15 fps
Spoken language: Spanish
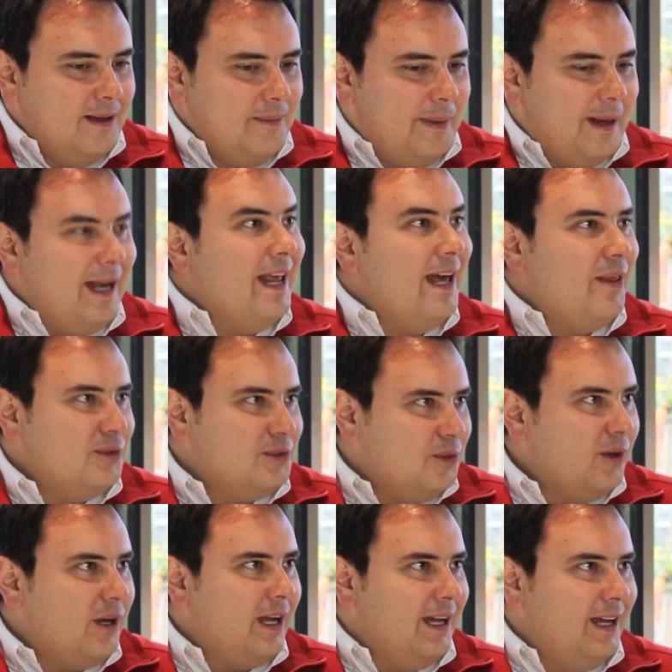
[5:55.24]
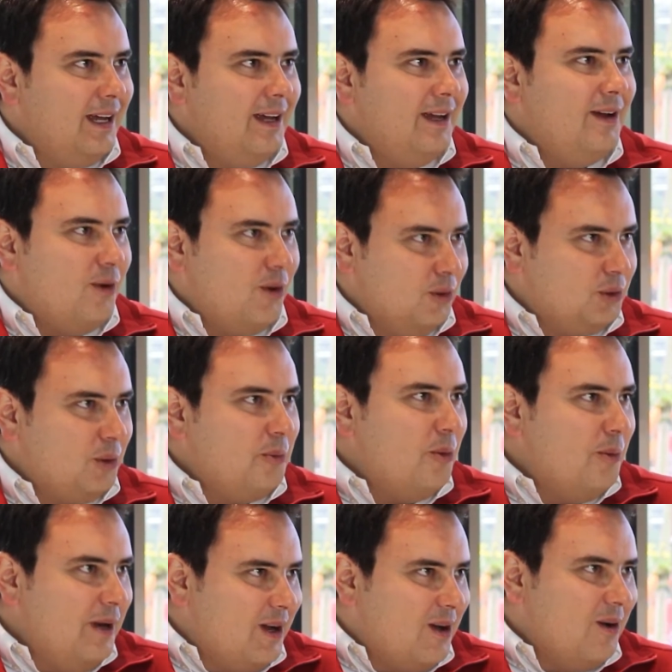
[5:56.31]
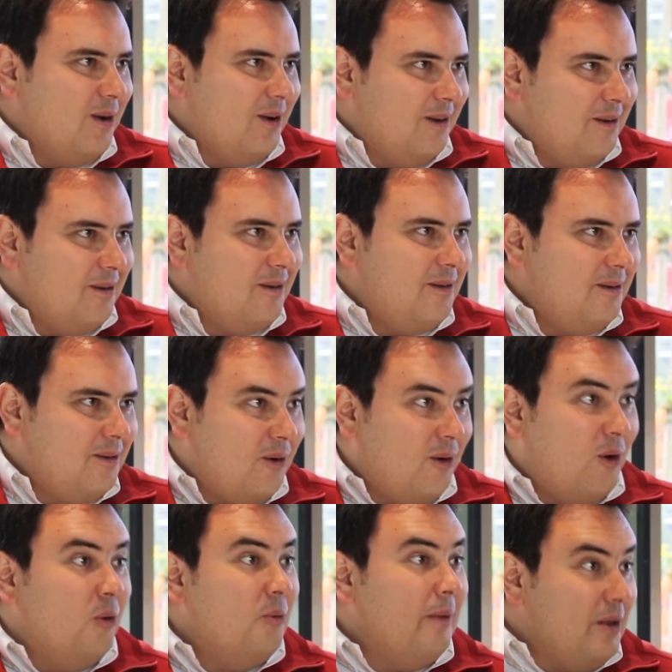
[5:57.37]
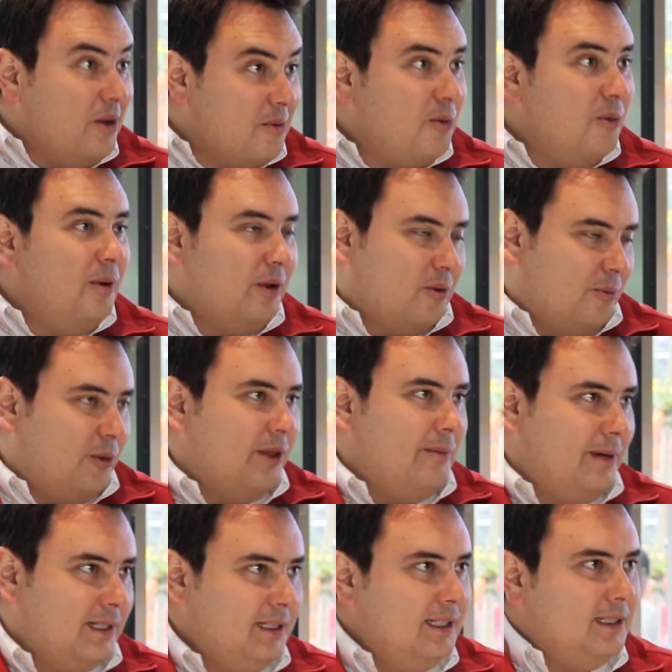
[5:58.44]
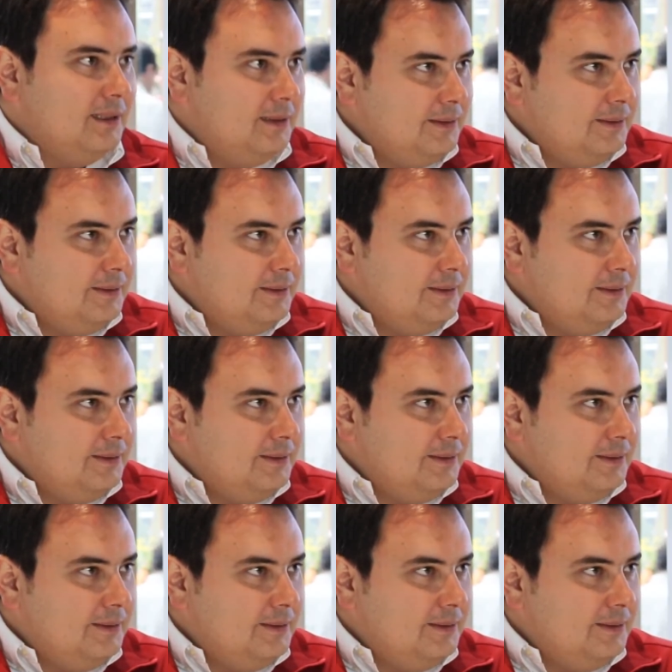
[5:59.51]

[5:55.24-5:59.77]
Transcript: peleados con que otro público o un mayor público pueda invertir.